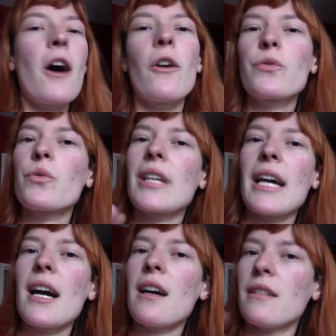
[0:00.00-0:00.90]
En tout
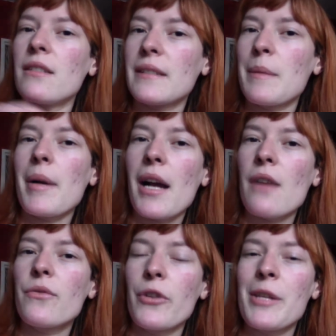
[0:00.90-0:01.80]
cas, euh, c'est pas
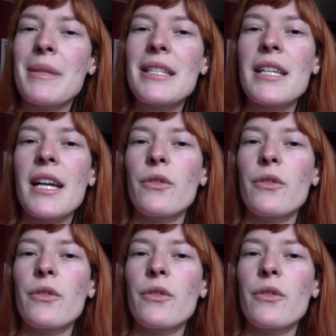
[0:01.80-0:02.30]
grave dans l'immédiat